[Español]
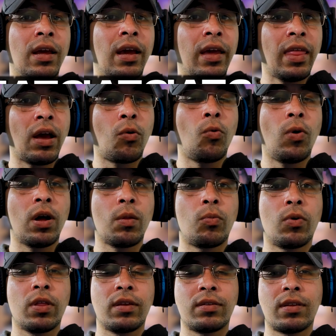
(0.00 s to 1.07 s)
en la cual
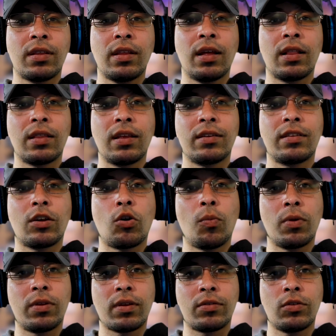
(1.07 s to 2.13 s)
puedes tener desde
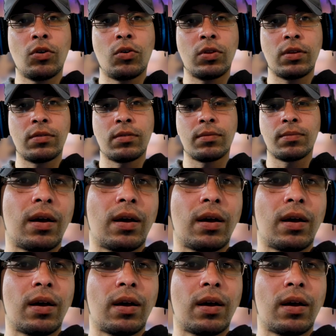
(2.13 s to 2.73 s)
conversaciones